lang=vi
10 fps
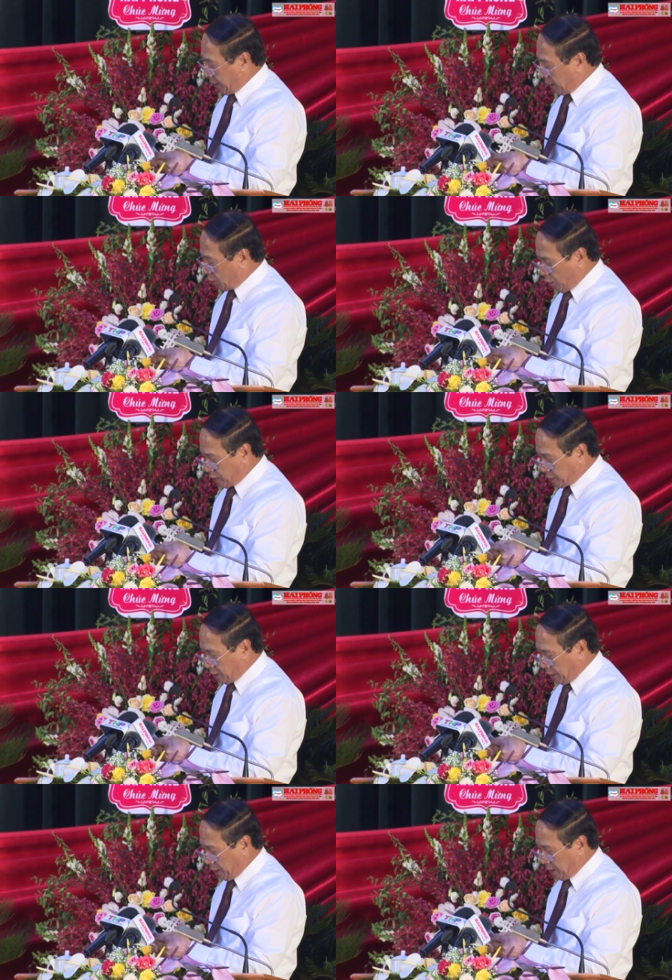kiên quyết
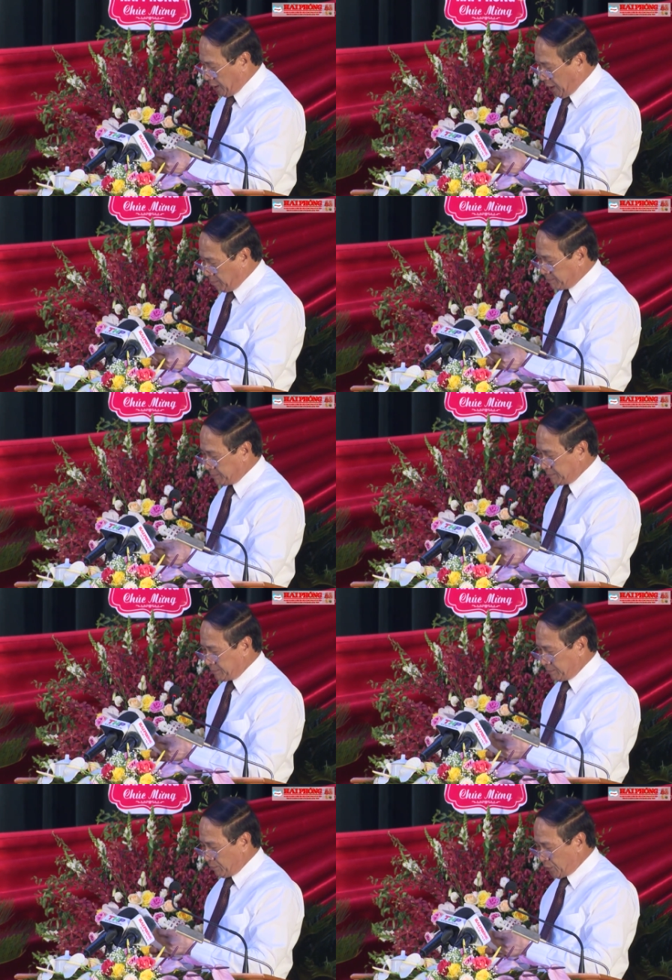xử lý nghiêm
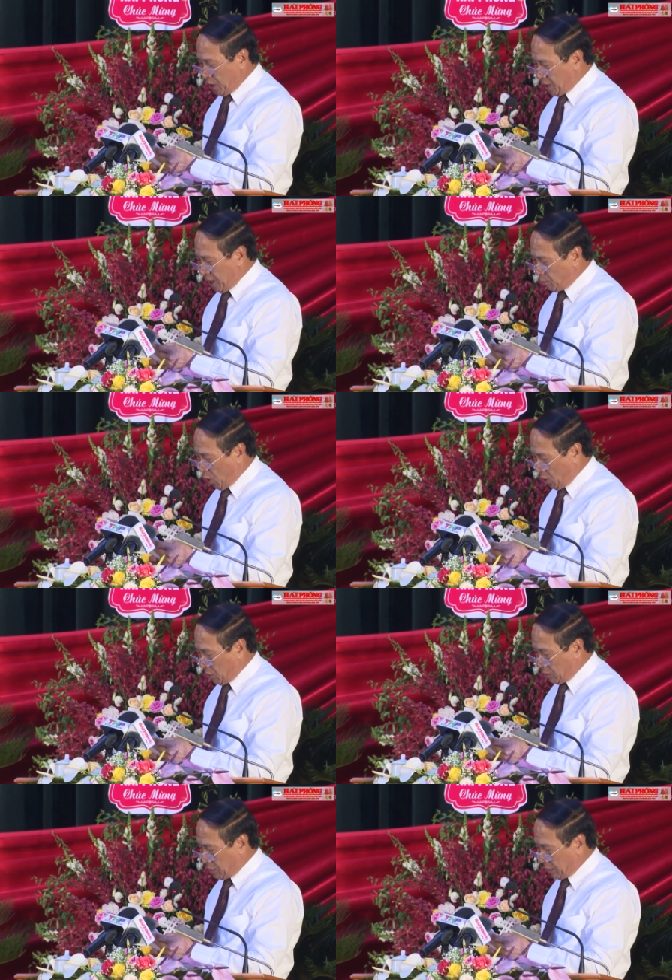những cán bộ
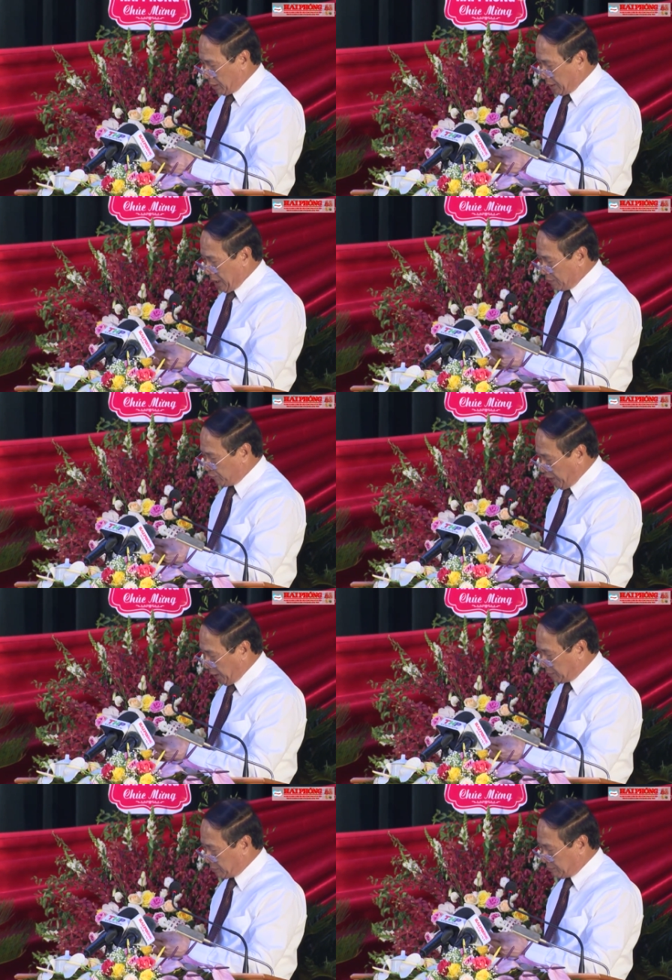đảng
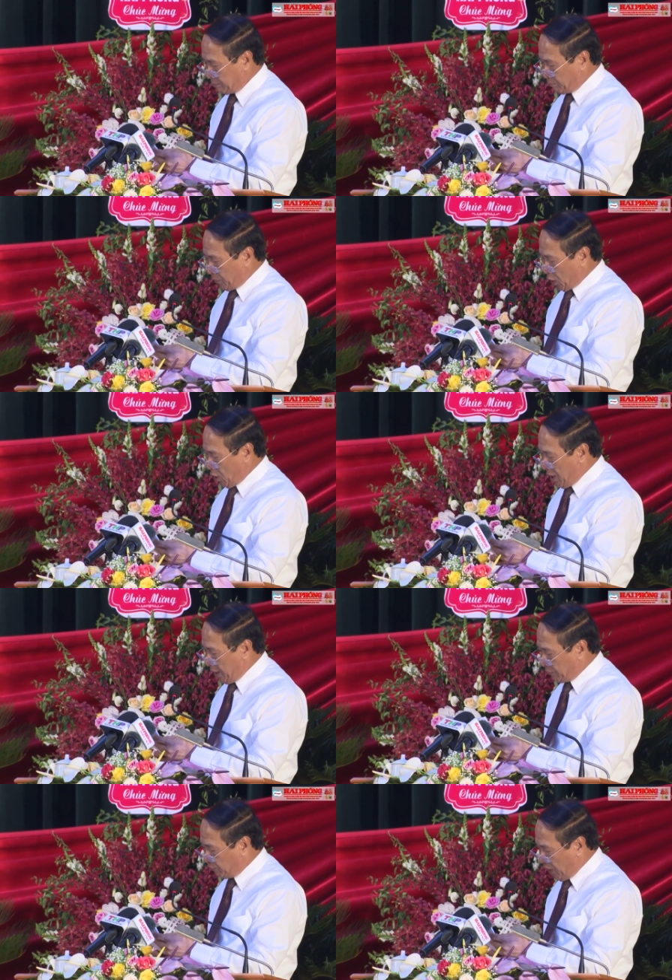viên có
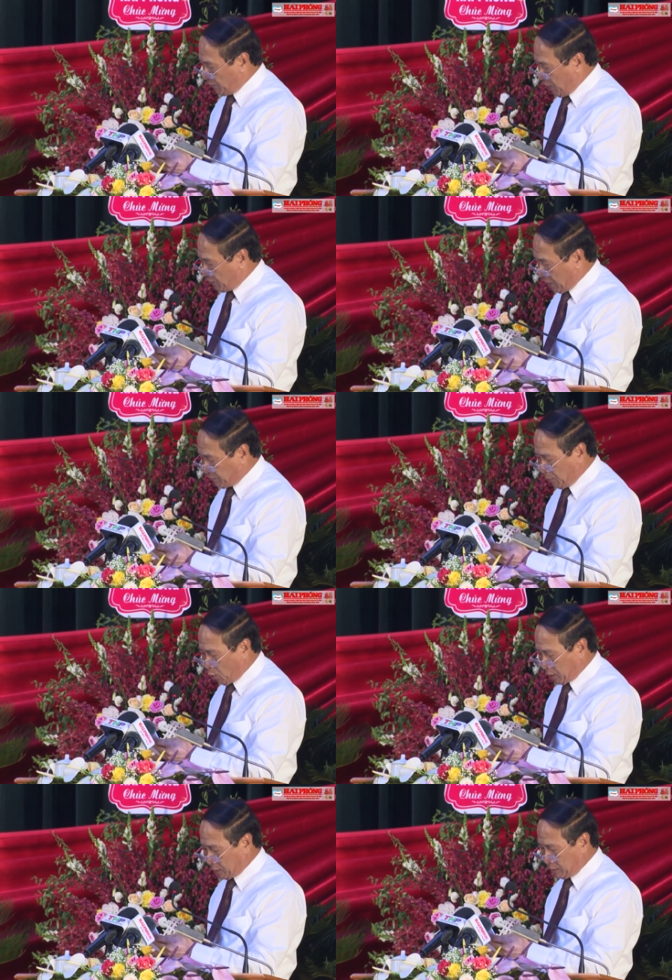hành vi vi phạm pháp
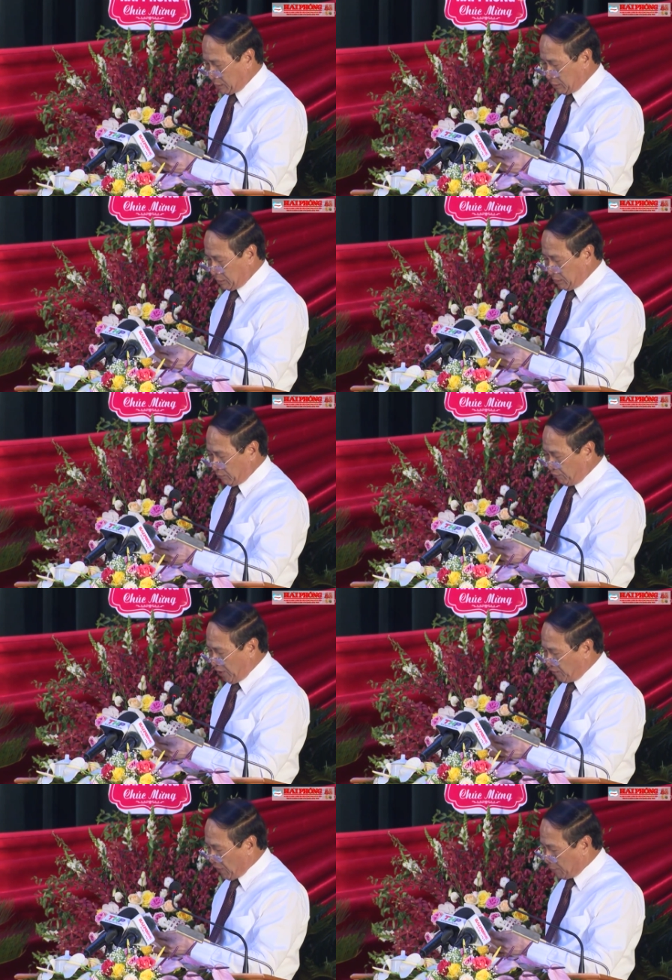luật
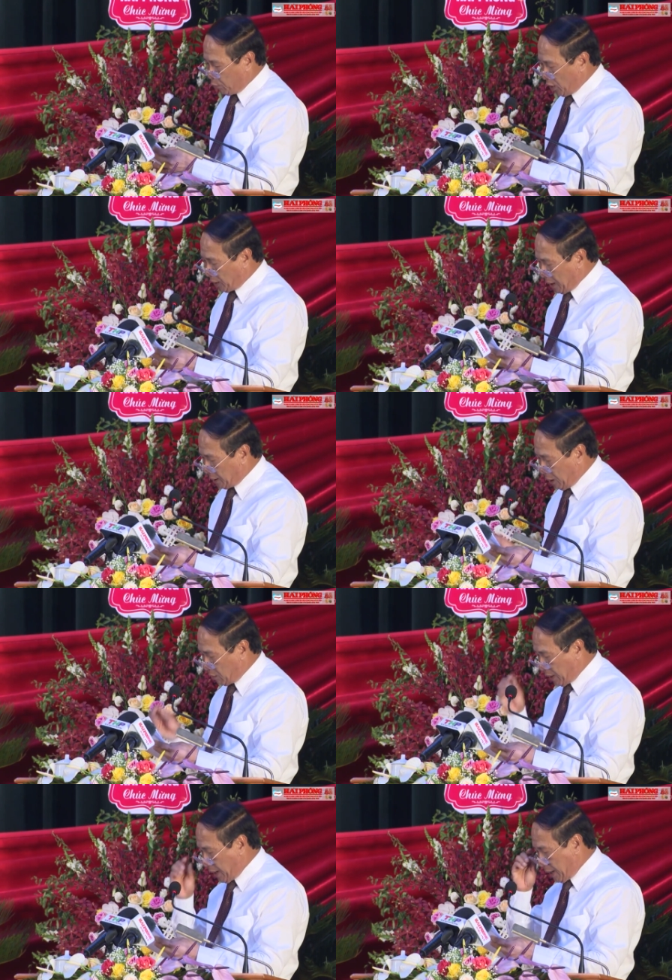vi phạm nguyên tắc điều
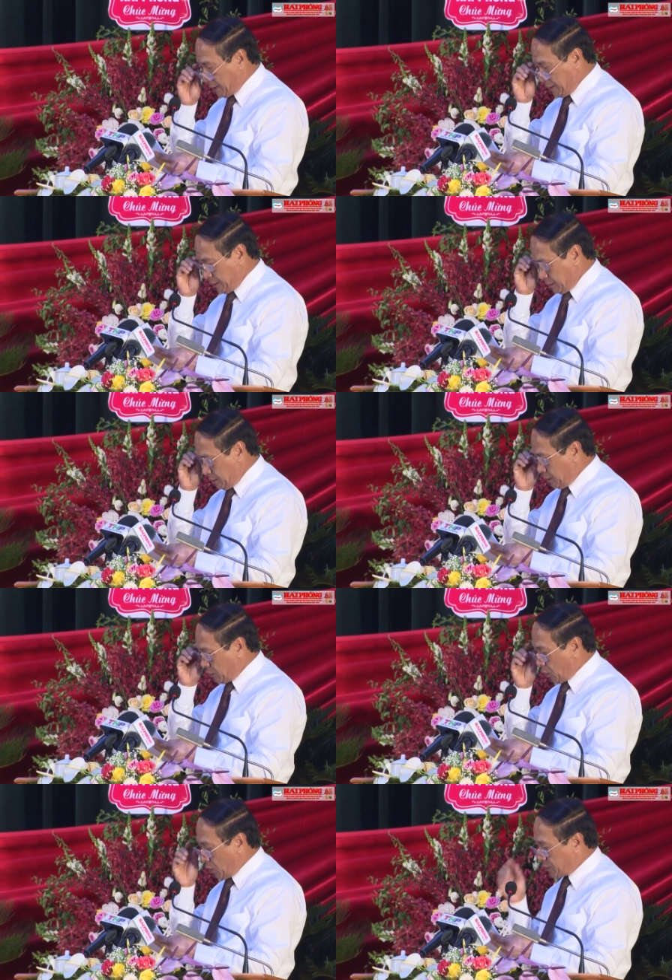lệ đảng
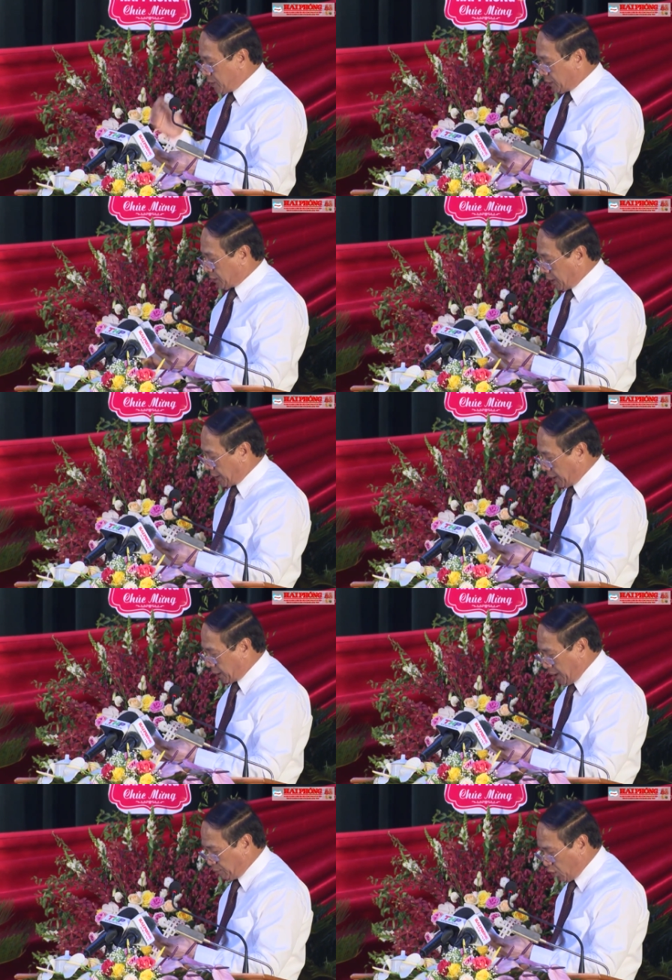tổ chức thực
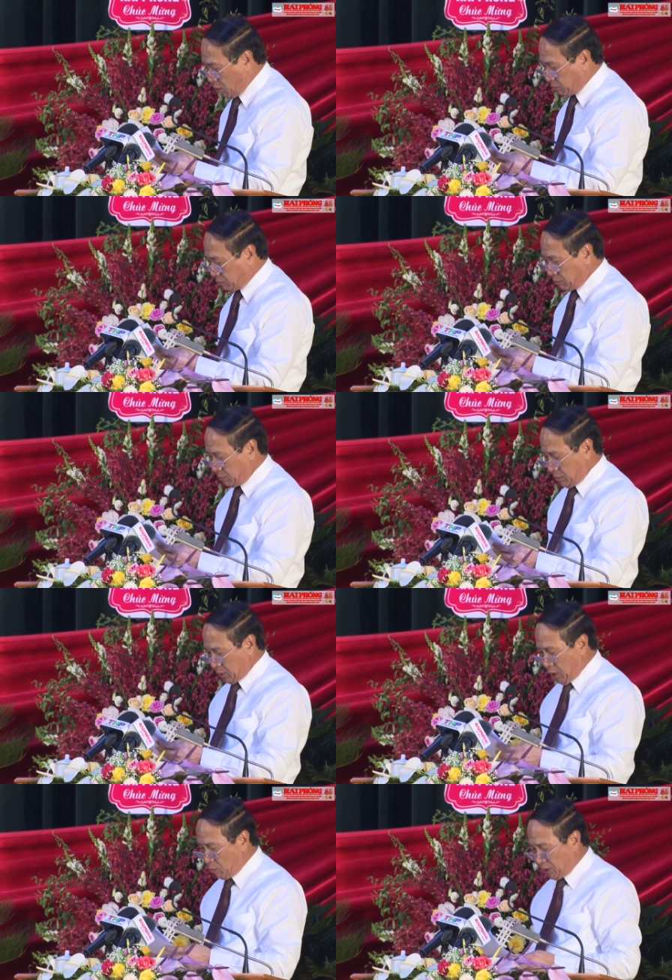hiện nghiêm túc
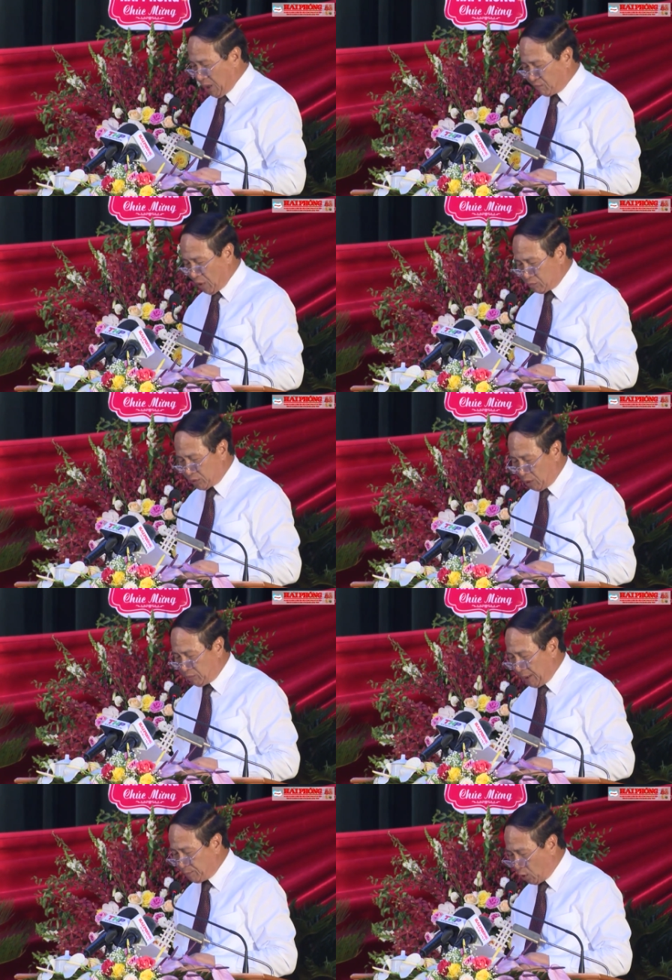công tác phòng
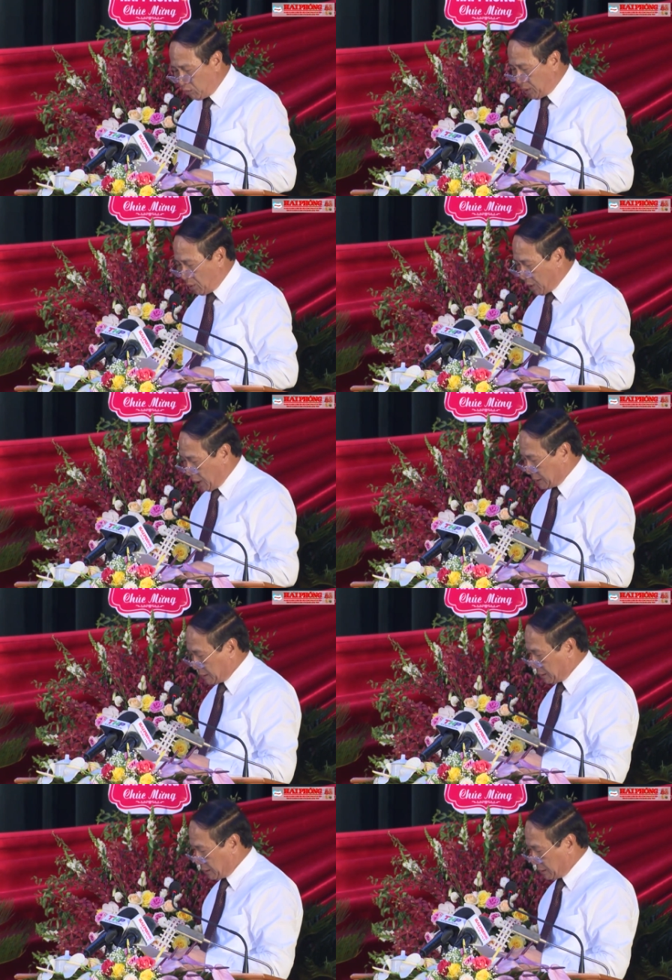chống tham nhũng tiêu cực